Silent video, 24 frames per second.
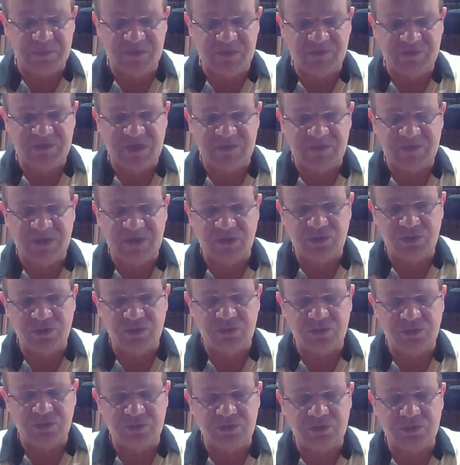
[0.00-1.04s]
vous savez
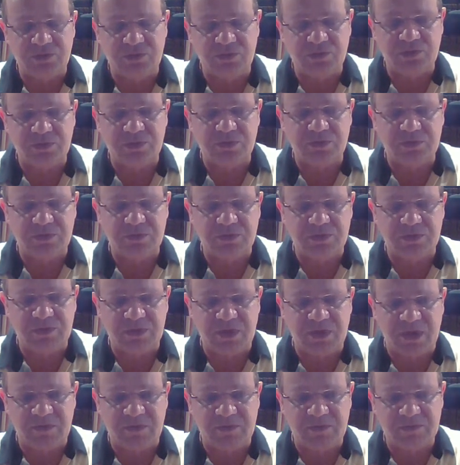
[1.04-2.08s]
que
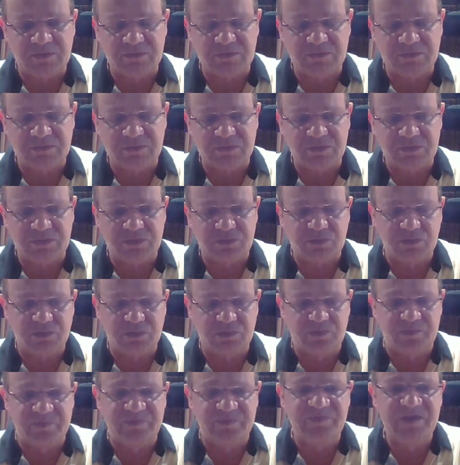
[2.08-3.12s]
dans toute
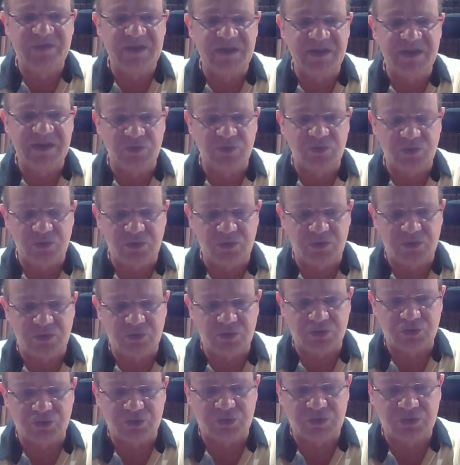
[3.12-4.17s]
vidéo que
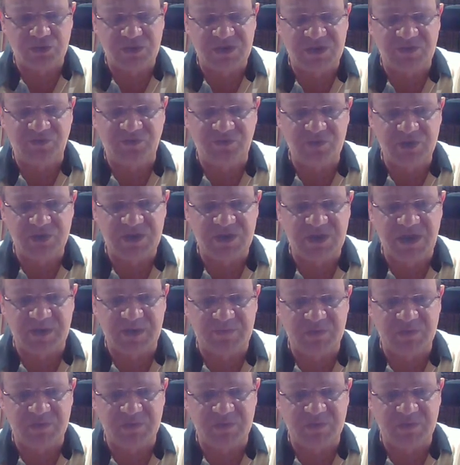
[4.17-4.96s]
je diffuse, il y a